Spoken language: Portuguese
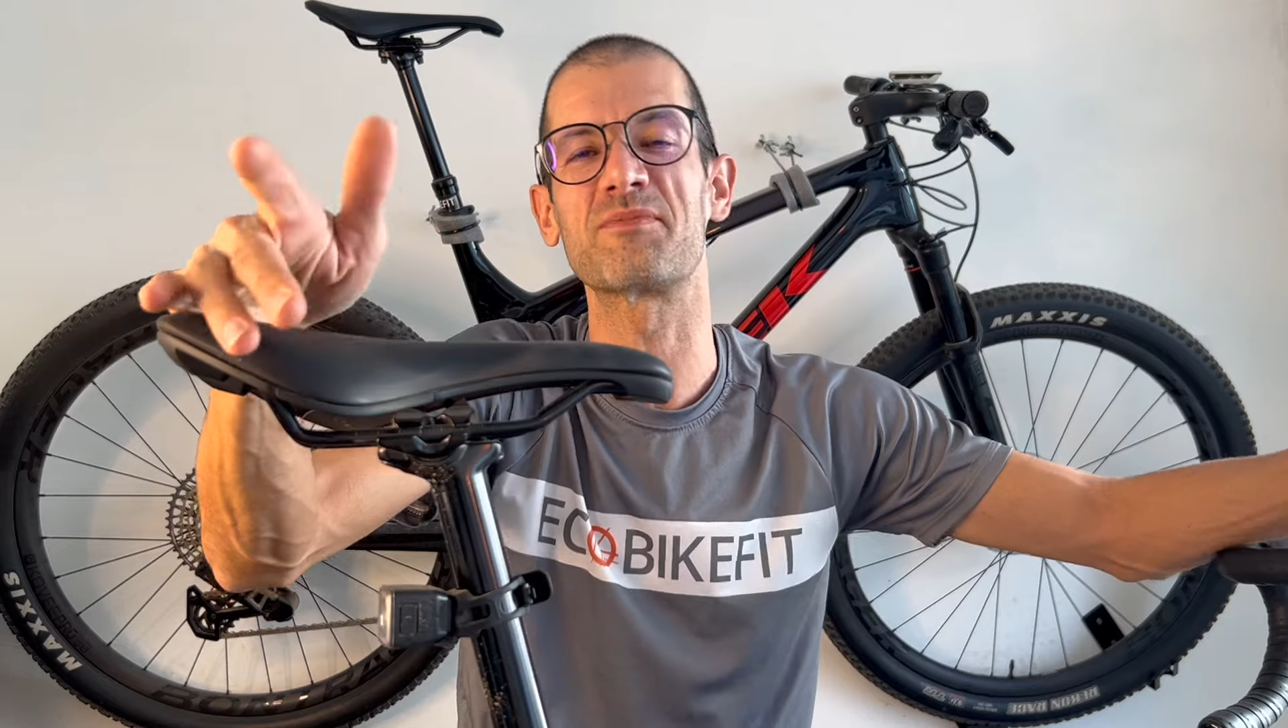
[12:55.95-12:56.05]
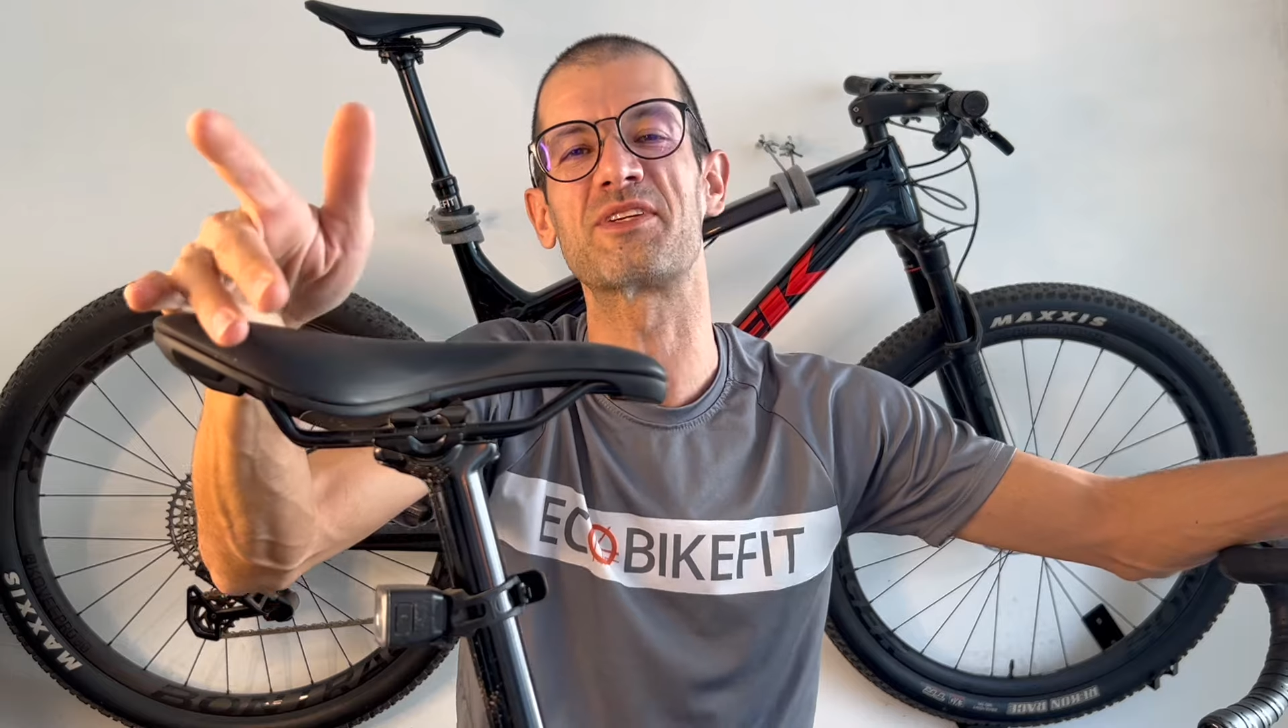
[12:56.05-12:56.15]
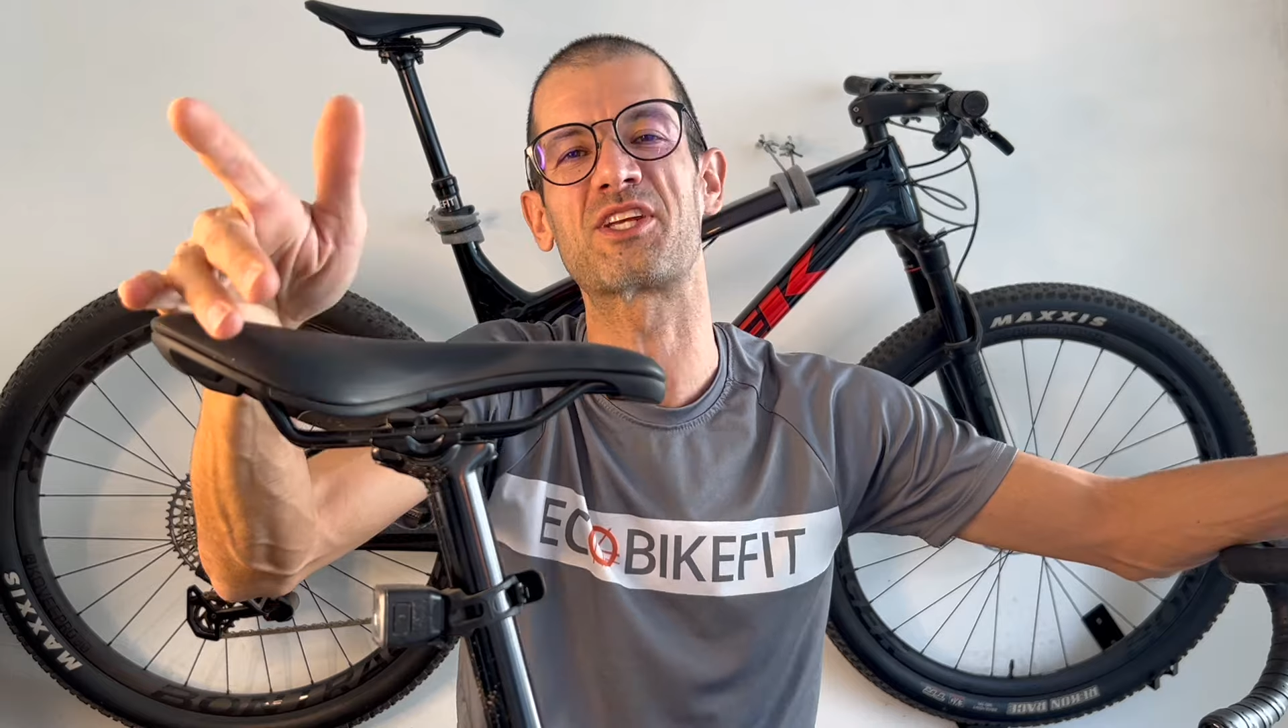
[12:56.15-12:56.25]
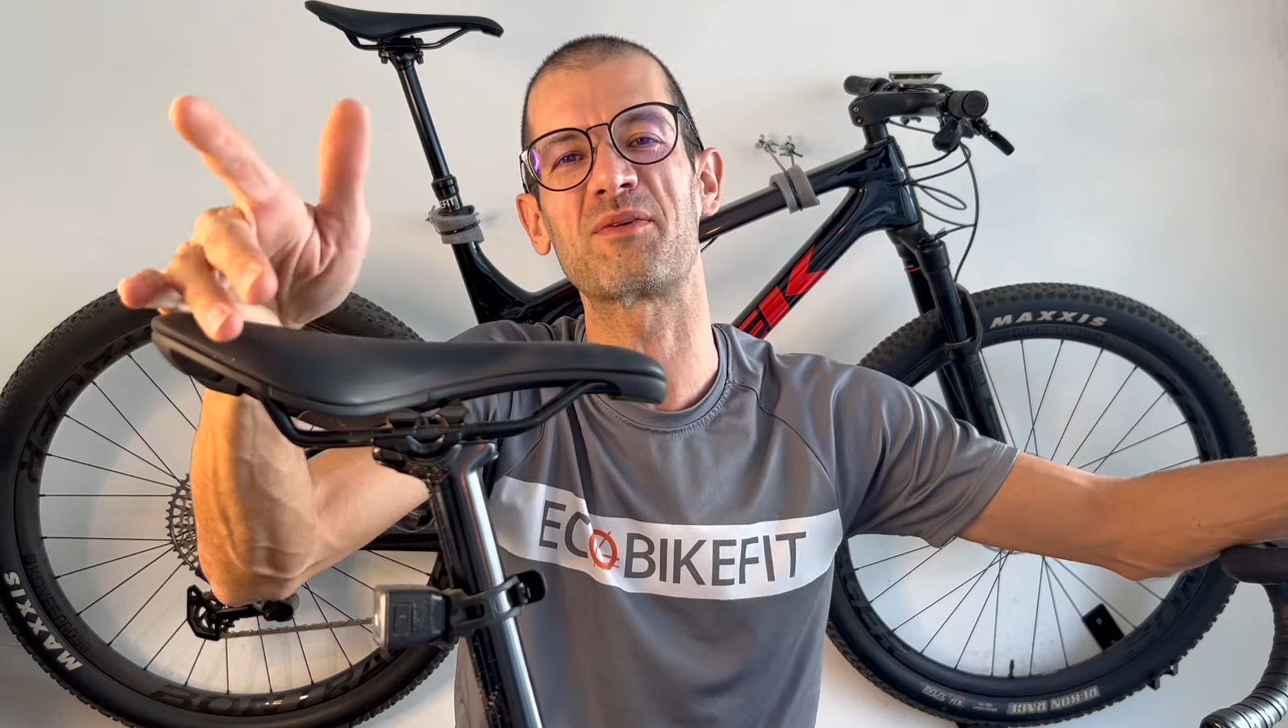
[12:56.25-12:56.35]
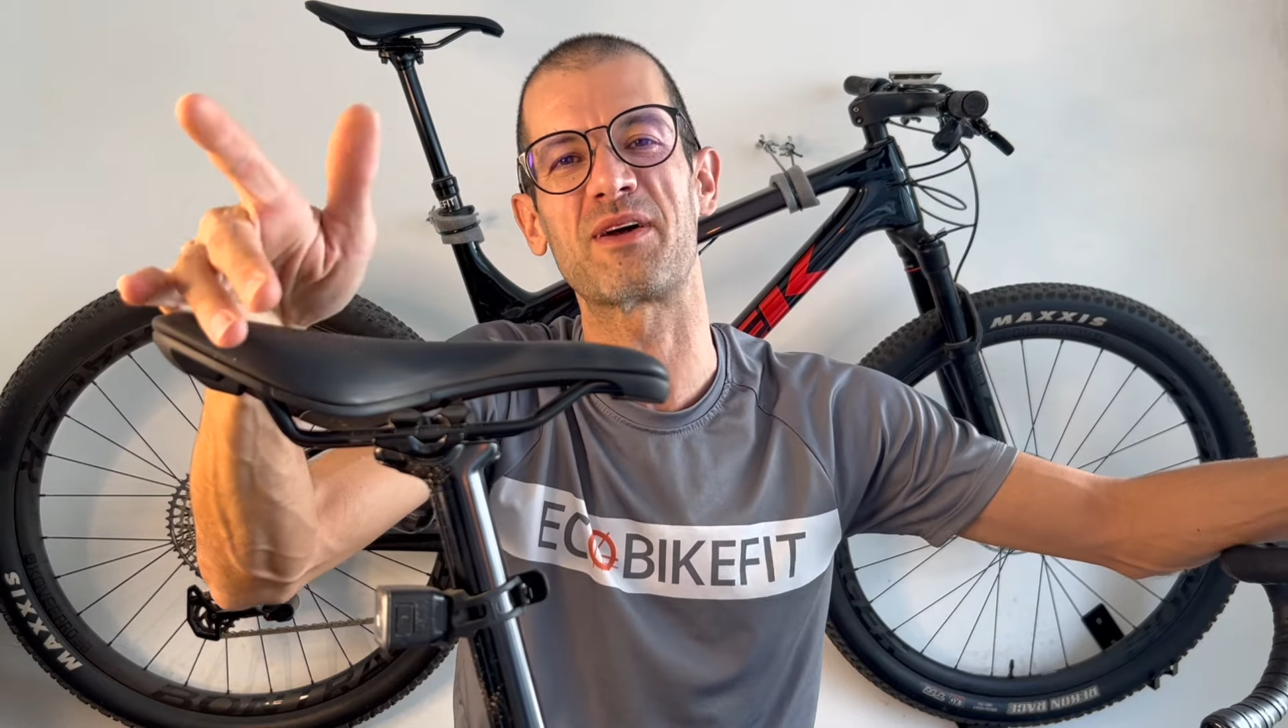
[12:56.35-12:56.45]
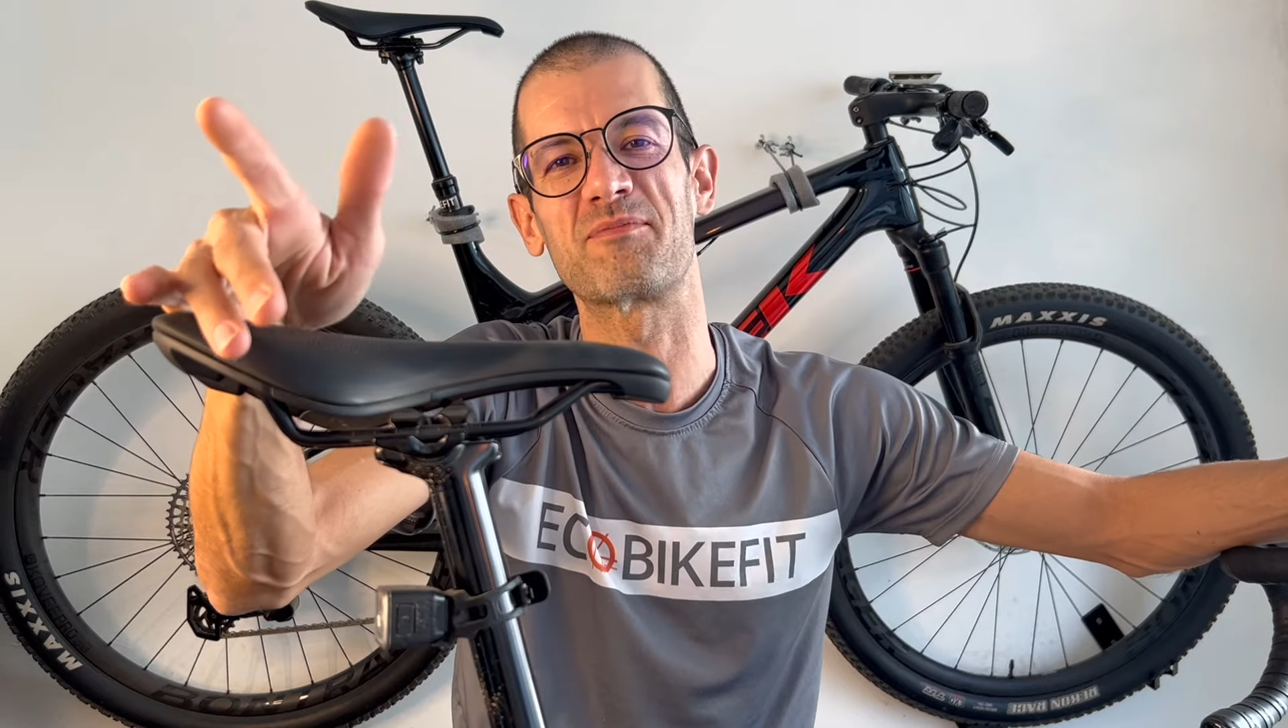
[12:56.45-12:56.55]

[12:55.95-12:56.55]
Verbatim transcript: me chama